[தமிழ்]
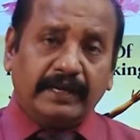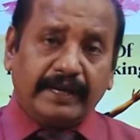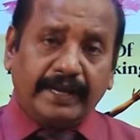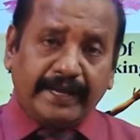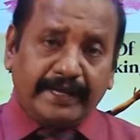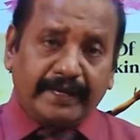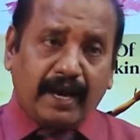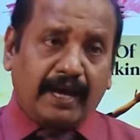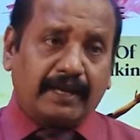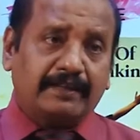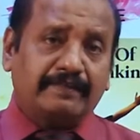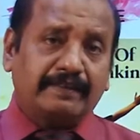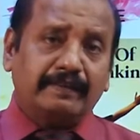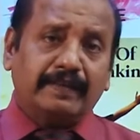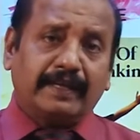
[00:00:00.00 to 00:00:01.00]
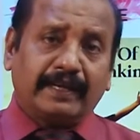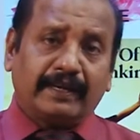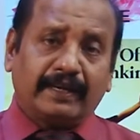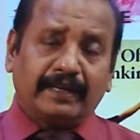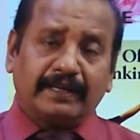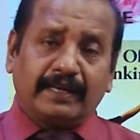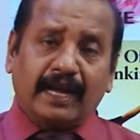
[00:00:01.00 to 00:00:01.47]
நேரான
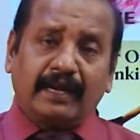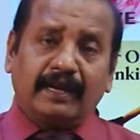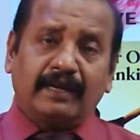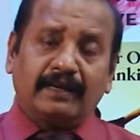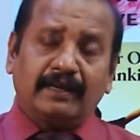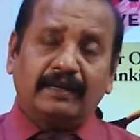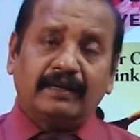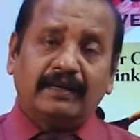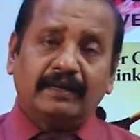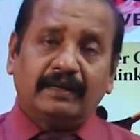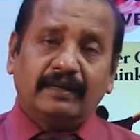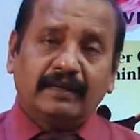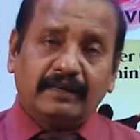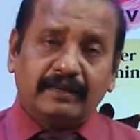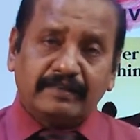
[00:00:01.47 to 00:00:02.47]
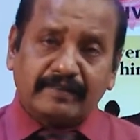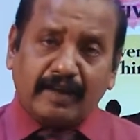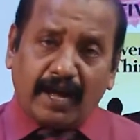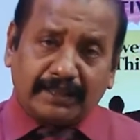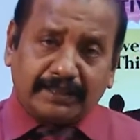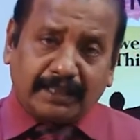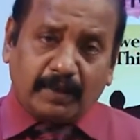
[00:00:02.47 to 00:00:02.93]
சிந்தனைகளை நாங்கள்
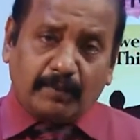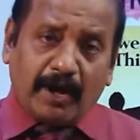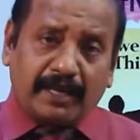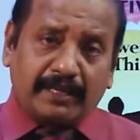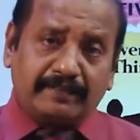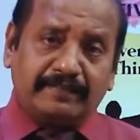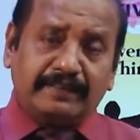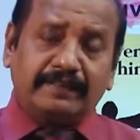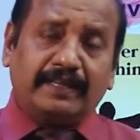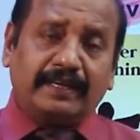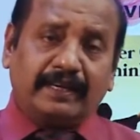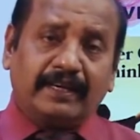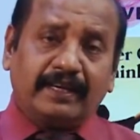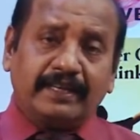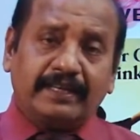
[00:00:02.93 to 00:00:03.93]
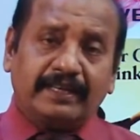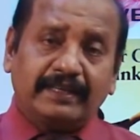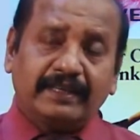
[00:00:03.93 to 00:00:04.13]
சாதகமான சிந்தனைகளையே